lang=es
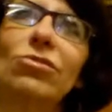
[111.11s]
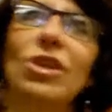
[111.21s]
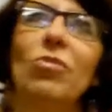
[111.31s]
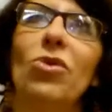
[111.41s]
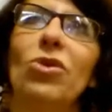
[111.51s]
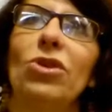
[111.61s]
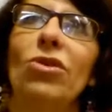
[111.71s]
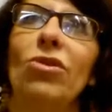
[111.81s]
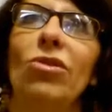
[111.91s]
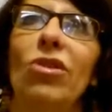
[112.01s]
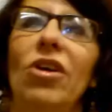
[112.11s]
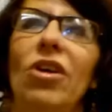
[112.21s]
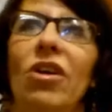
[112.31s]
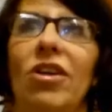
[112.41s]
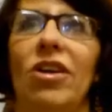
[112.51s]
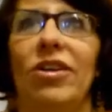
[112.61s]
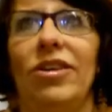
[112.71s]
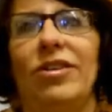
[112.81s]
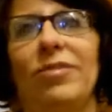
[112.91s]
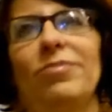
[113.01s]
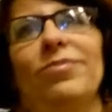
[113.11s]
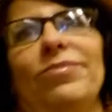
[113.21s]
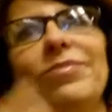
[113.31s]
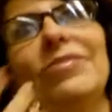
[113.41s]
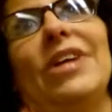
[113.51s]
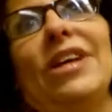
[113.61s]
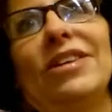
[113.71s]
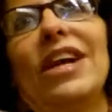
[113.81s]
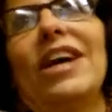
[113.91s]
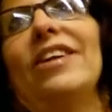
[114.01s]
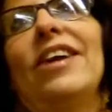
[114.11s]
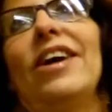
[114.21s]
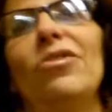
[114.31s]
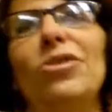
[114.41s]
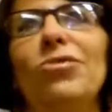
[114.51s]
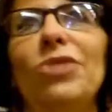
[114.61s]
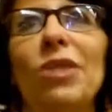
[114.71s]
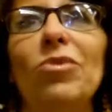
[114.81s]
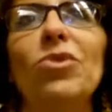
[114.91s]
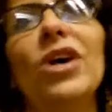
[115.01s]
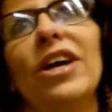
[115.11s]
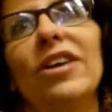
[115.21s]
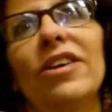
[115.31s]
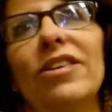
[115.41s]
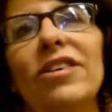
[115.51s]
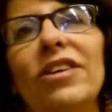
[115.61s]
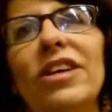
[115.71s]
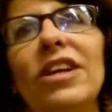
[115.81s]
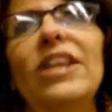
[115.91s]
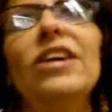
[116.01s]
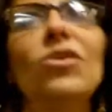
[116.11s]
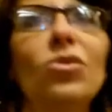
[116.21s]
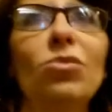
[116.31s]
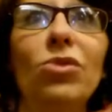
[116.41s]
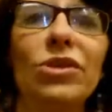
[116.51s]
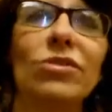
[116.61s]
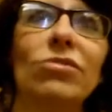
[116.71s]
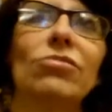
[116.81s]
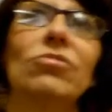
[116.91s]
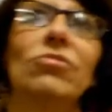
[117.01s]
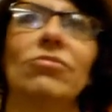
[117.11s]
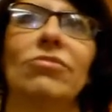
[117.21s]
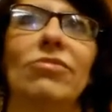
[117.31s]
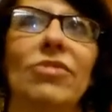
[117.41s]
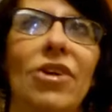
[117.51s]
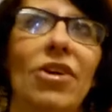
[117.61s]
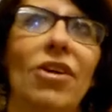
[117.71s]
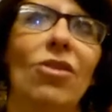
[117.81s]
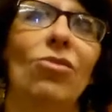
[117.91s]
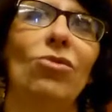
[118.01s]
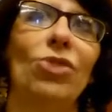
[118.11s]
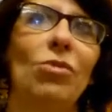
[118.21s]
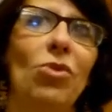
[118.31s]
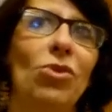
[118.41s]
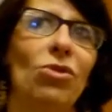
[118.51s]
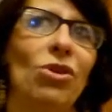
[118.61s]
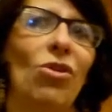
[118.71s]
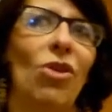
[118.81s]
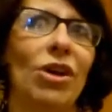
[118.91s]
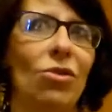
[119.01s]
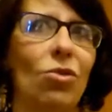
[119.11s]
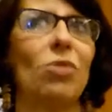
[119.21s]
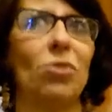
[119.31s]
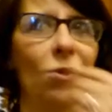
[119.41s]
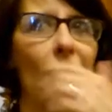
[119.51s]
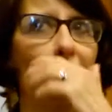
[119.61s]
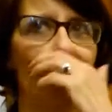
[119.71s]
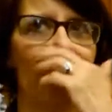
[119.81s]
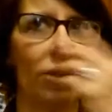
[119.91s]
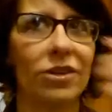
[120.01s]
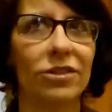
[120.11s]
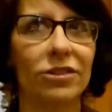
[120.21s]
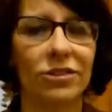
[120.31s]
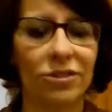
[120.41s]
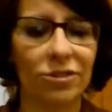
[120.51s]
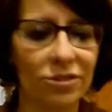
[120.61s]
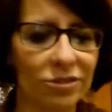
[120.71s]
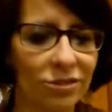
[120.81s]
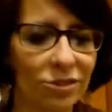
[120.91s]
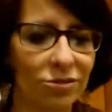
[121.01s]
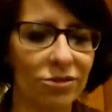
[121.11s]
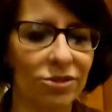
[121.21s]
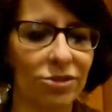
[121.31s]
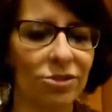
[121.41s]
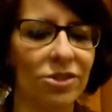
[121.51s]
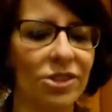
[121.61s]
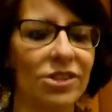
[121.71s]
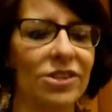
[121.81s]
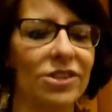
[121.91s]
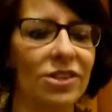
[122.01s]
demonio eh, encarnado en una mujer y el íncubo es un, demonio en, el cuerpo de hombre. ¿no? Entonces,